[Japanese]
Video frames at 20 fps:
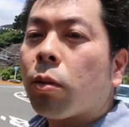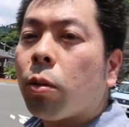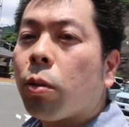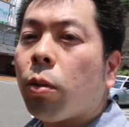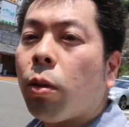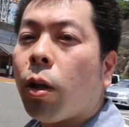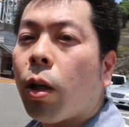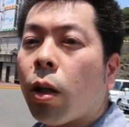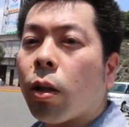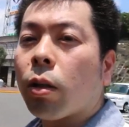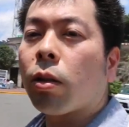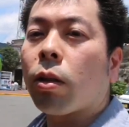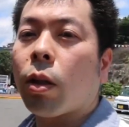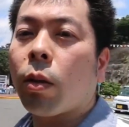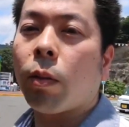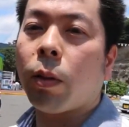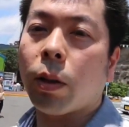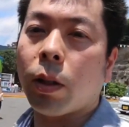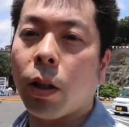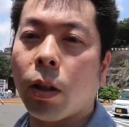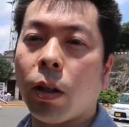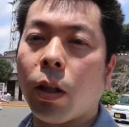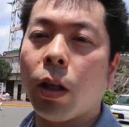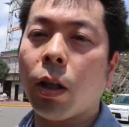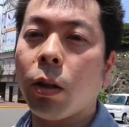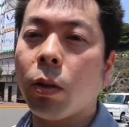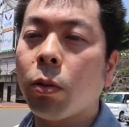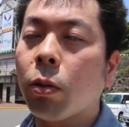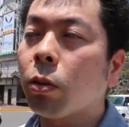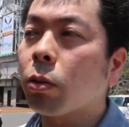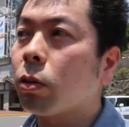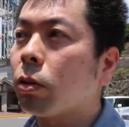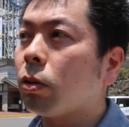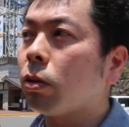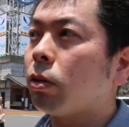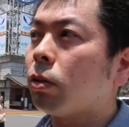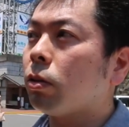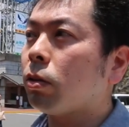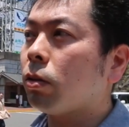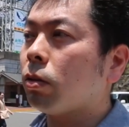ご飯食べた大黒
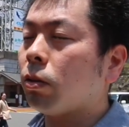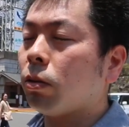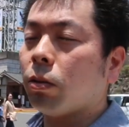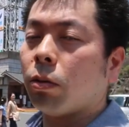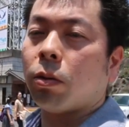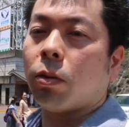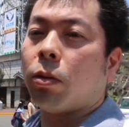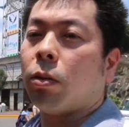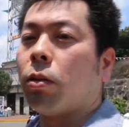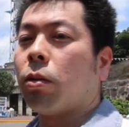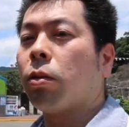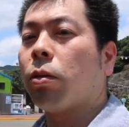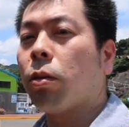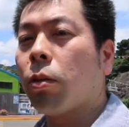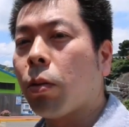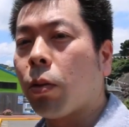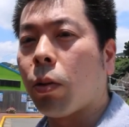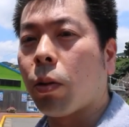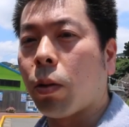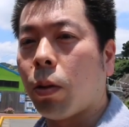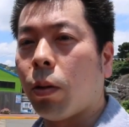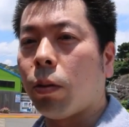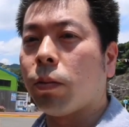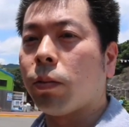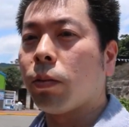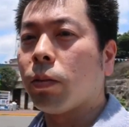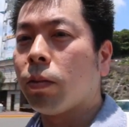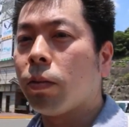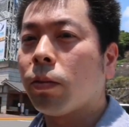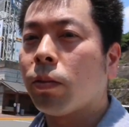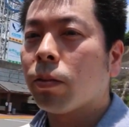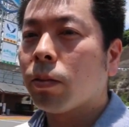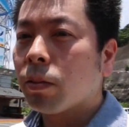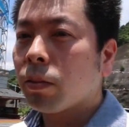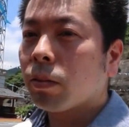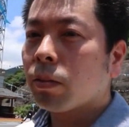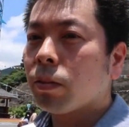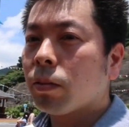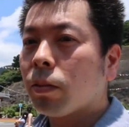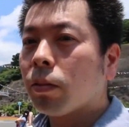のところ
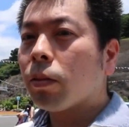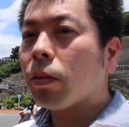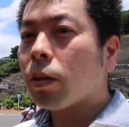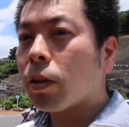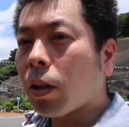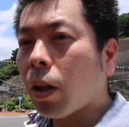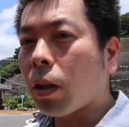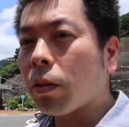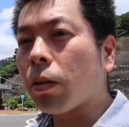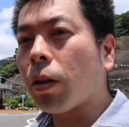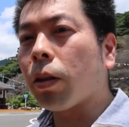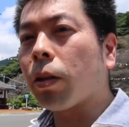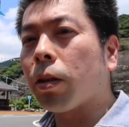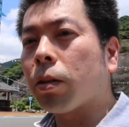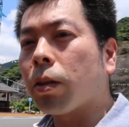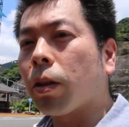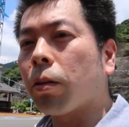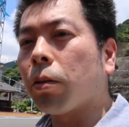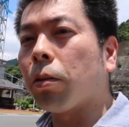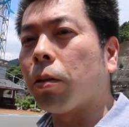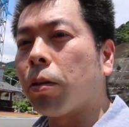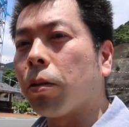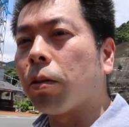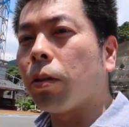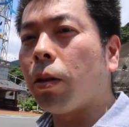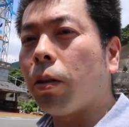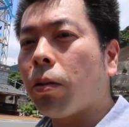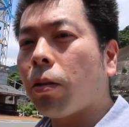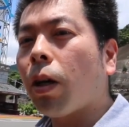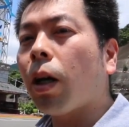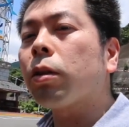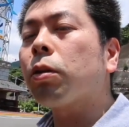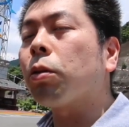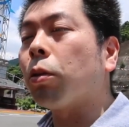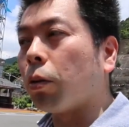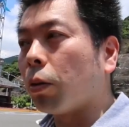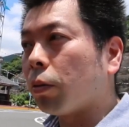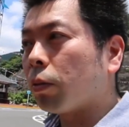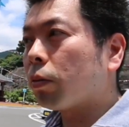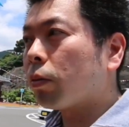近くなんですけど、
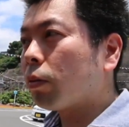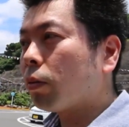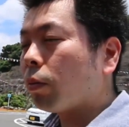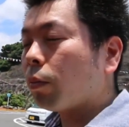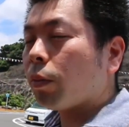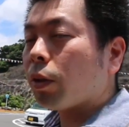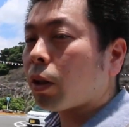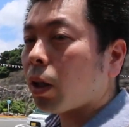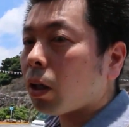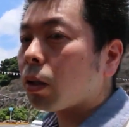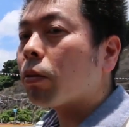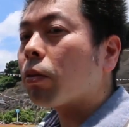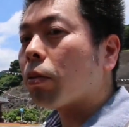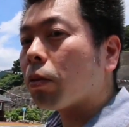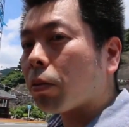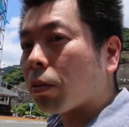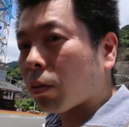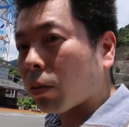イルカショー見たいという